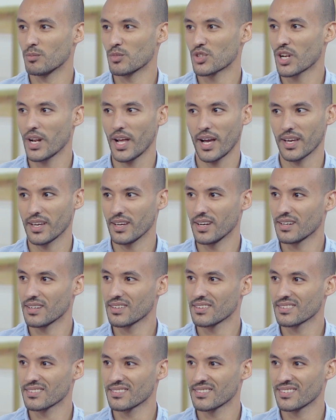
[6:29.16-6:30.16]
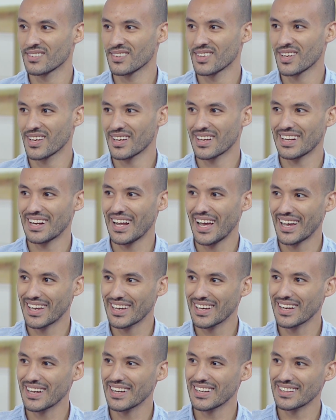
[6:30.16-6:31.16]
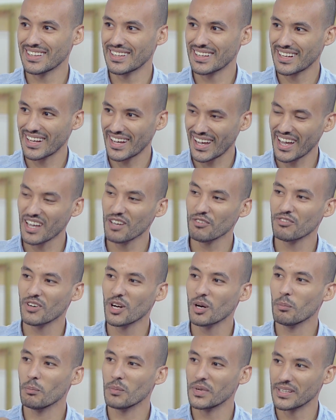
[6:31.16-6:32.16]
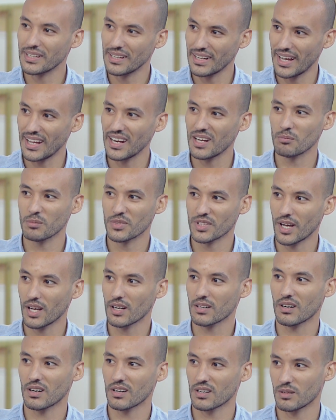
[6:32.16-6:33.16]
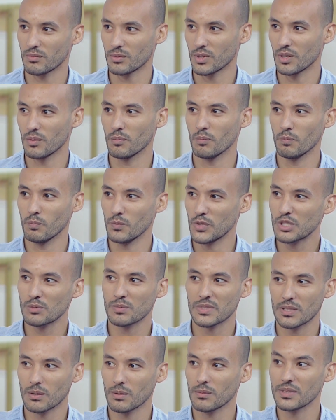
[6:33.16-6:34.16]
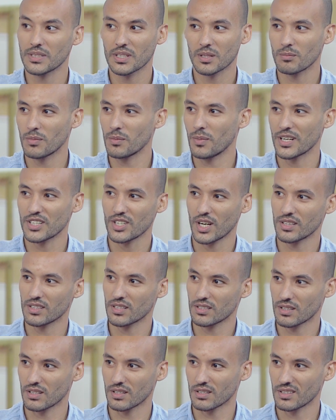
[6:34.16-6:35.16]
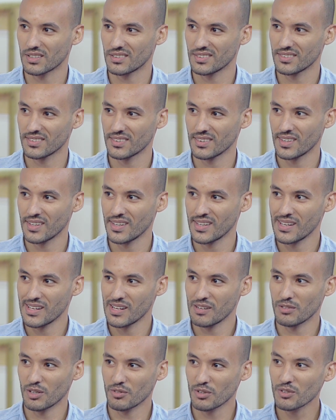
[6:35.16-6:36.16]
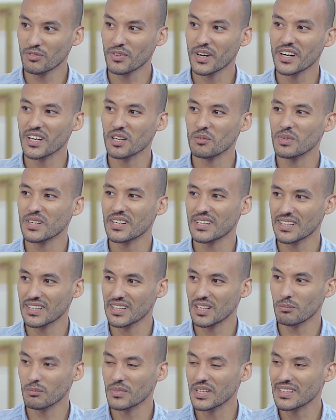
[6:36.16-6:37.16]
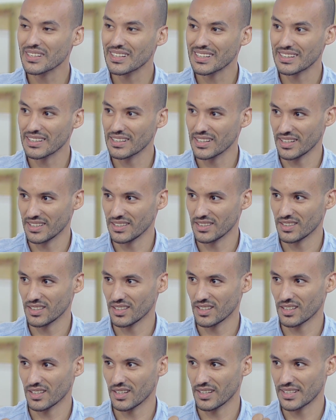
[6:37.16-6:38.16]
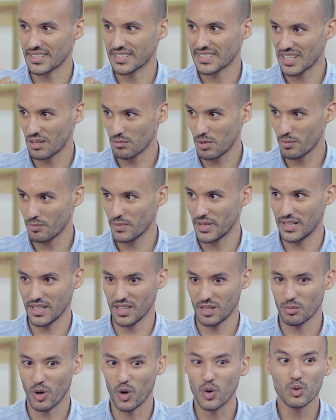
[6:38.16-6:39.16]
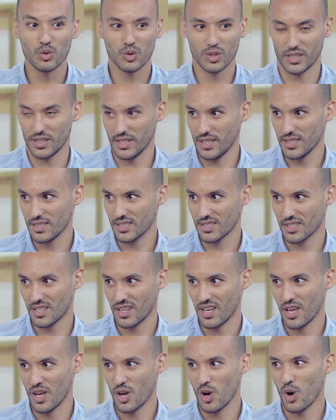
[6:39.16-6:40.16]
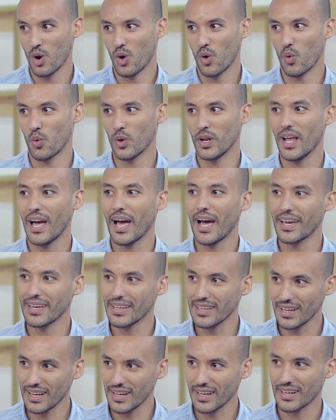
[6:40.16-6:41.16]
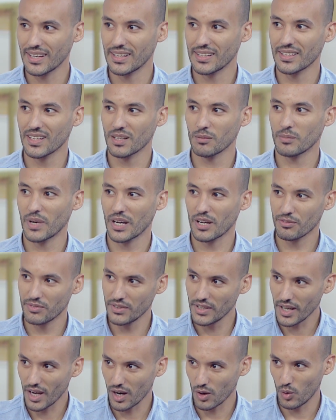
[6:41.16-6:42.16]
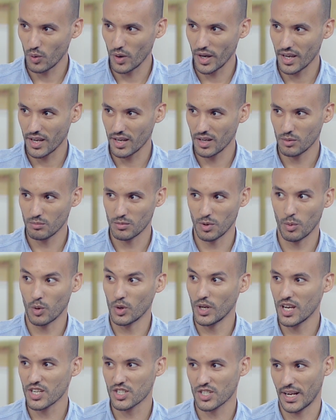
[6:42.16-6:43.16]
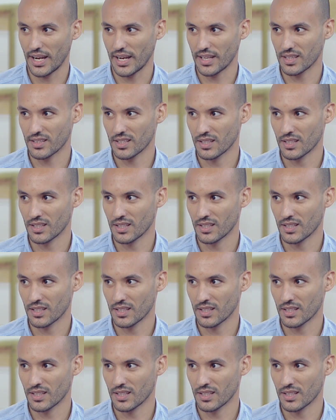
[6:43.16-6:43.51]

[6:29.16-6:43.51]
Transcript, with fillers: مش الحقيقه الحقيقه انك خايفه من الالم بتاع الكهرباء أوه. مش بسبب انك ما بقاش عندك ثقه أوكي. ففي فرق كبير جدا بين ان ان السبب اللي انا بقوله للناس مم. والحقيقه اللي انا بخفيها جوايا ما بقولهاش لحد